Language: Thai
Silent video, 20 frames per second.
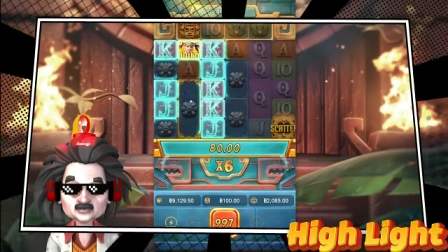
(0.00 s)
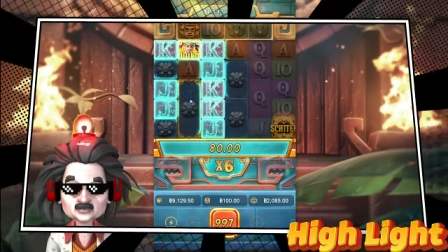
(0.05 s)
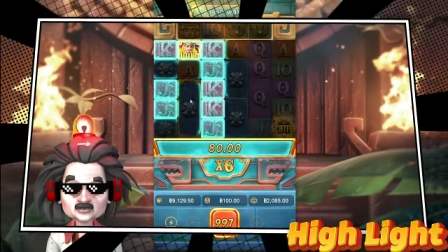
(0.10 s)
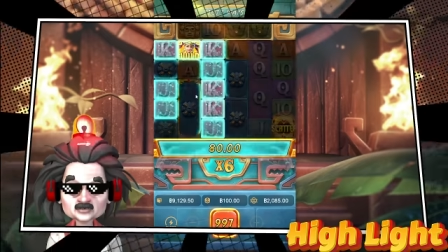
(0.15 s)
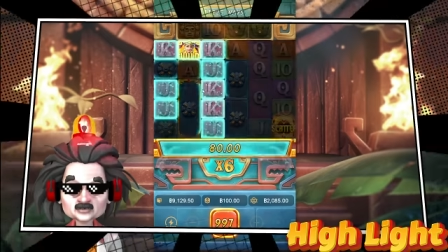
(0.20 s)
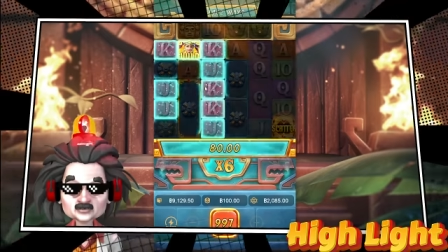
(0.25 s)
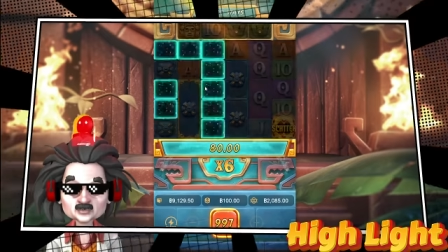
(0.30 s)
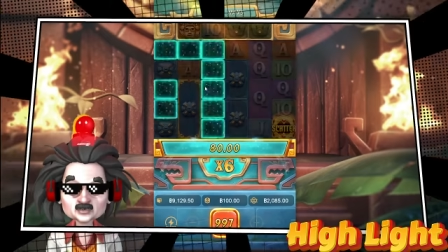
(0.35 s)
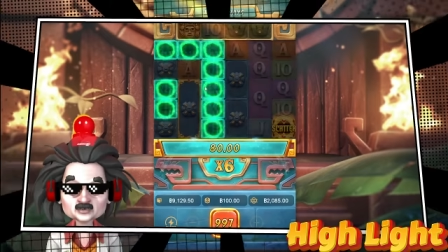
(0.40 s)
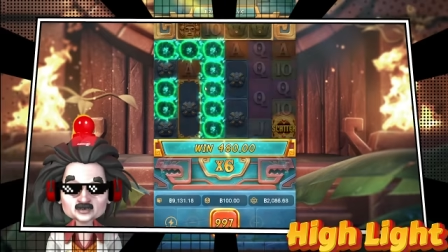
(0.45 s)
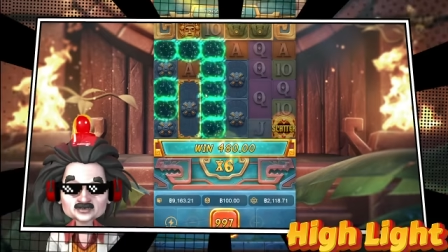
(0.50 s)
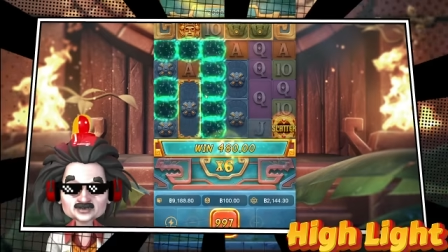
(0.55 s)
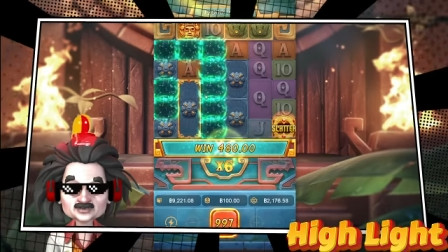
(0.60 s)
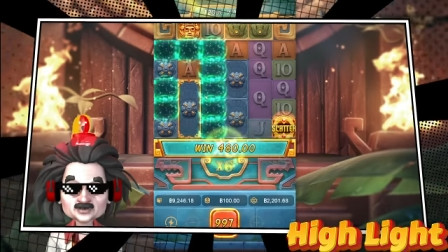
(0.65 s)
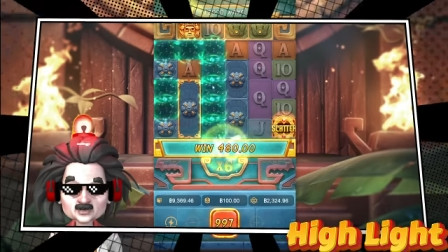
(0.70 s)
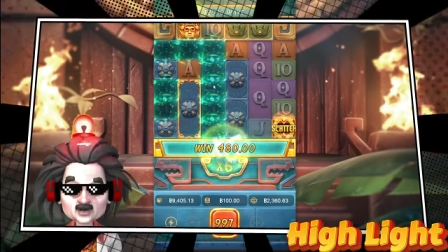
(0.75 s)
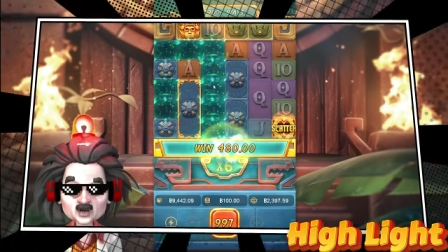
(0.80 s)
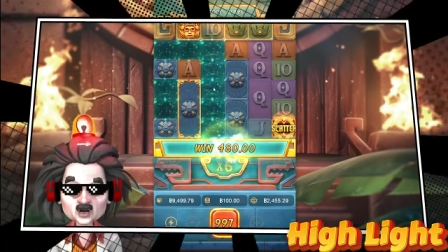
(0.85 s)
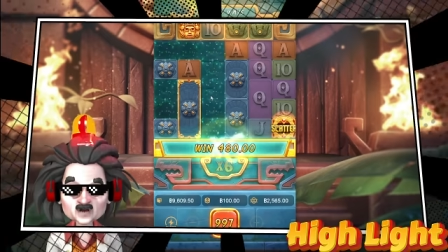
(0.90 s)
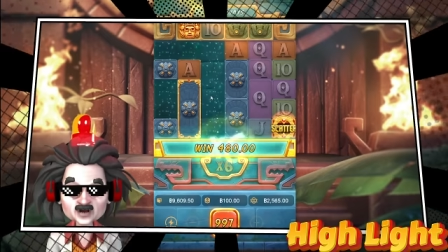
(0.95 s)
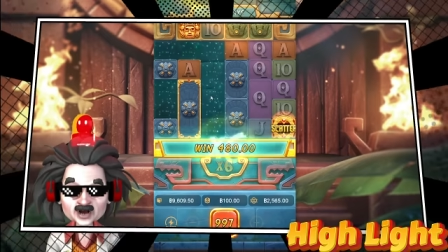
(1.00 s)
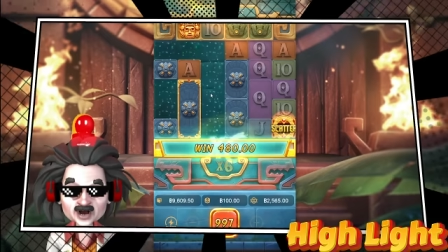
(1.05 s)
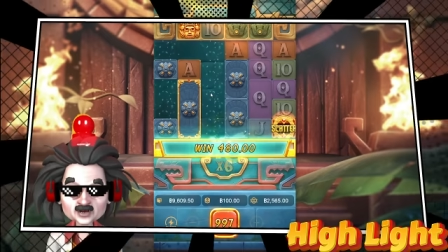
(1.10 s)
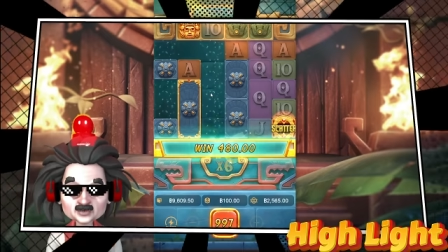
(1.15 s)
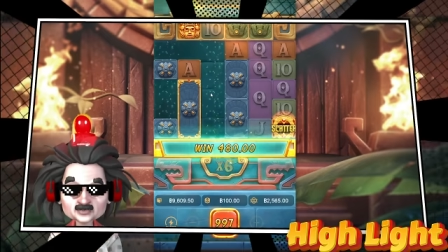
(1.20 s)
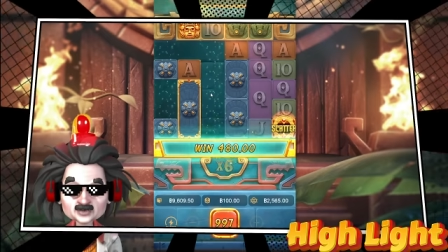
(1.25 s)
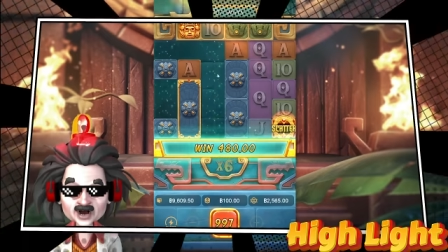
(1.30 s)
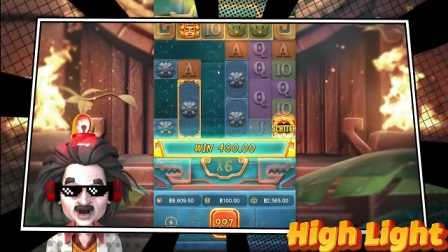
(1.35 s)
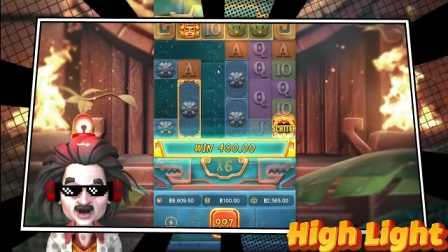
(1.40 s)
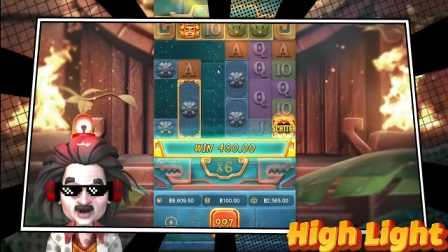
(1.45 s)
อุ้ยมีตัวฟ้าแถว
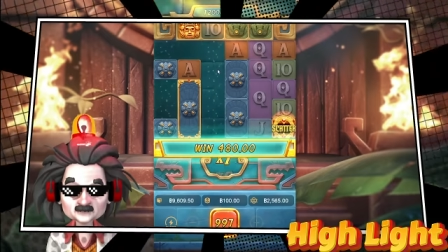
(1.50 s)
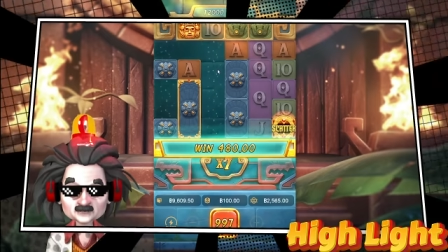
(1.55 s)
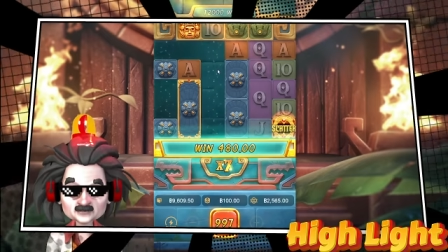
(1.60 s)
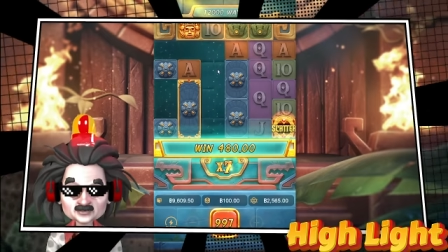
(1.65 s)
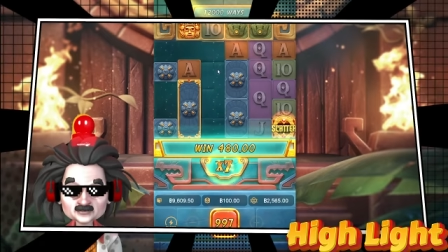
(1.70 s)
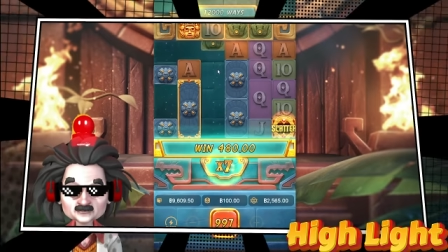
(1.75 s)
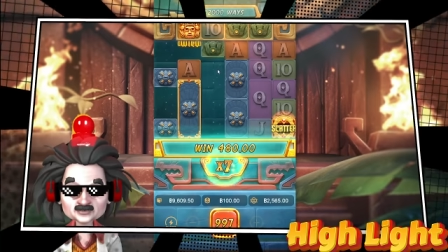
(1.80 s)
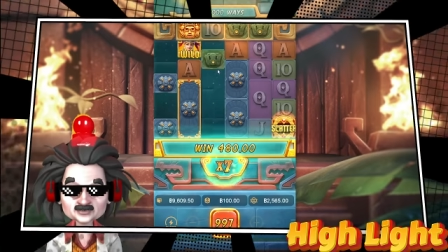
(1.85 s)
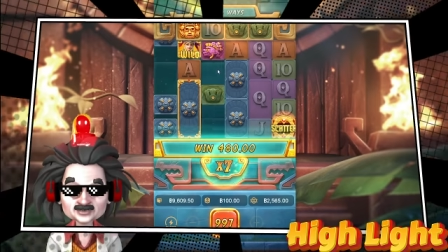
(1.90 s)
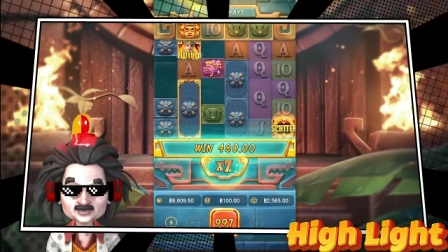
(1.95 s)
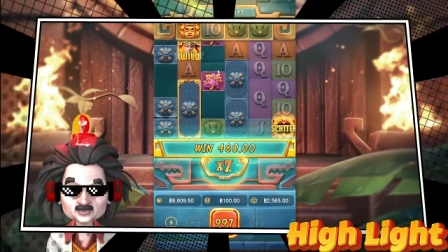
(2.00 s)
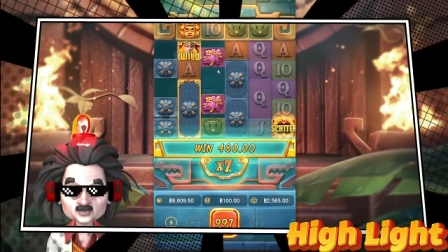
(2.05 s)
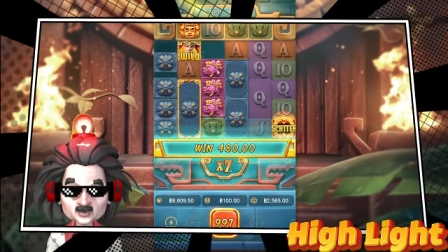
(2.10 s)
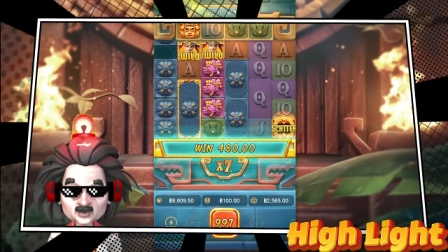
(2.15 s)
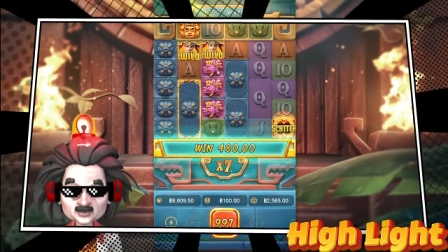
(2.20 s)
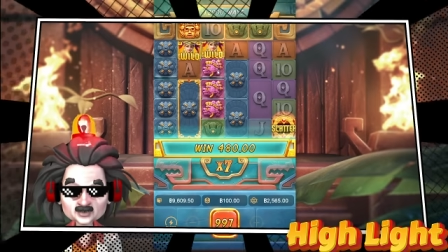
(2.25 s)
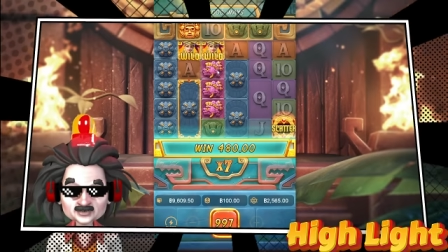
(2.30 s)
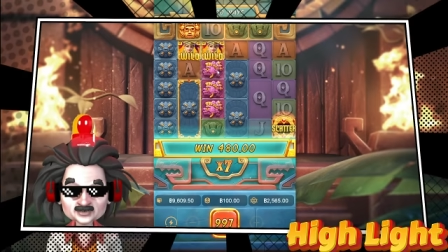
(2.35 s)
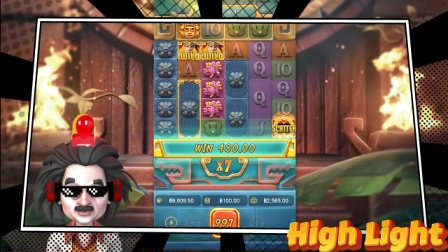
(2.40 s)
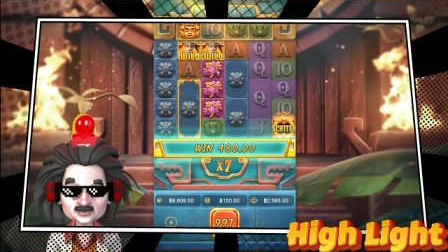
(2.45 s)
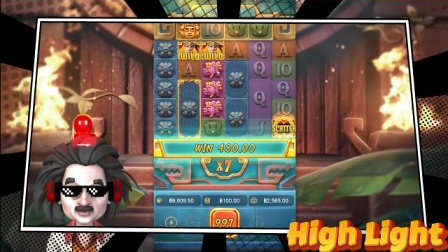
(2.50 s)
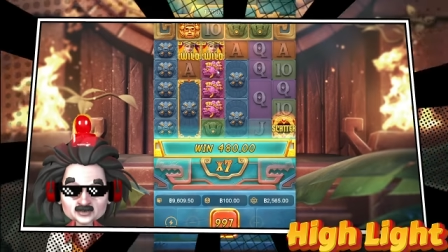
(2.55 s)
3 ไม่มีว่ะเฮ้ย